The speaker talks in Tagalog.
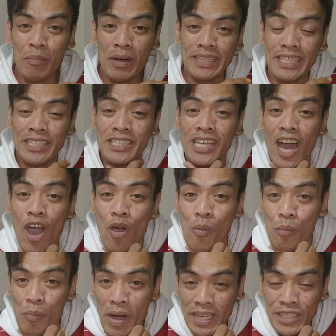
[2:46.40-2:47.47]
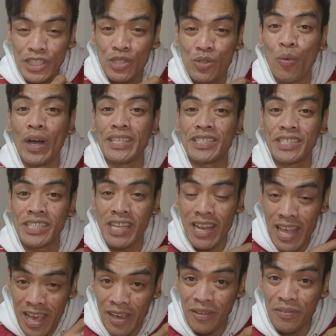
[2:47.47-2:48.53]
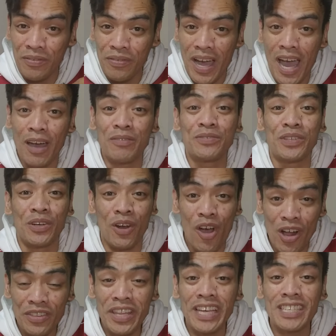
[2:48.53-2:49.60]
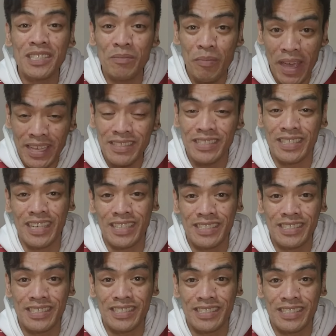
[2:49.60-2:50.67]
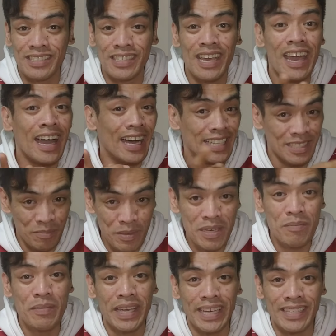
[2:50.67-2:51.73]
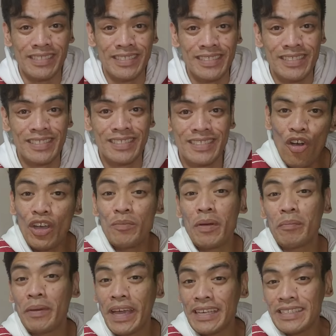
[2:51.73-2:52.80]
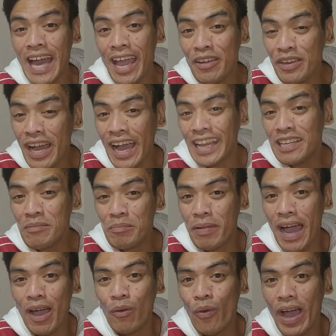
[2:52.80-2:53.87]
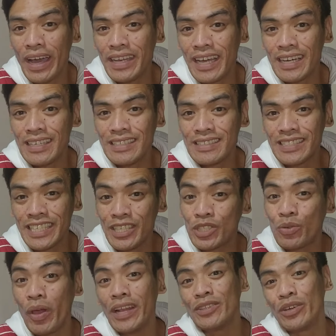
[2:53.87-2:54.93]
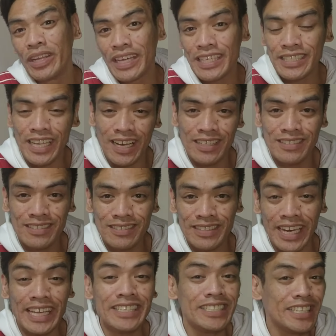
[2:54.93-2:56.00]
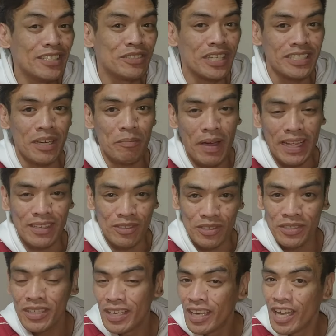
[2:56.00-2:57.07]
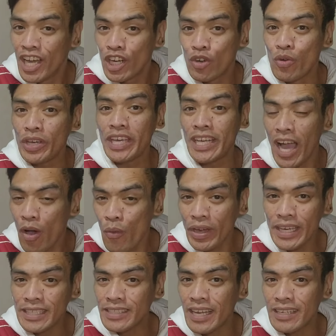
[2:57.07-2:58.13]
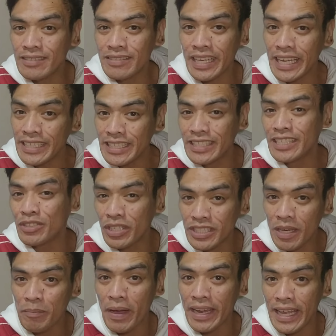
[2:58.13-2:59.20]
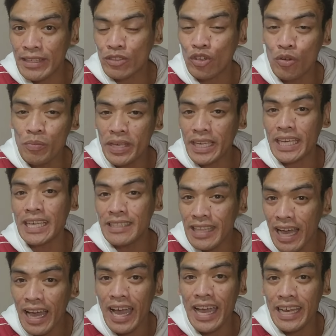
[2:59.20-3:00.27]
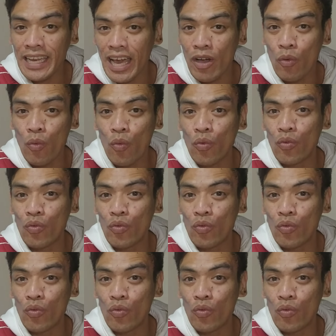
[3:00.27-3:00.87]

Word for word: but it's how much what's left after all the expenses has been made. Okay, magbigay tayo ng halimbawa ng sinusweldo ng isang trainee dito sa Japan, no? Kung ikaw ay isang trainee dito sa Japan at kumikita ka ng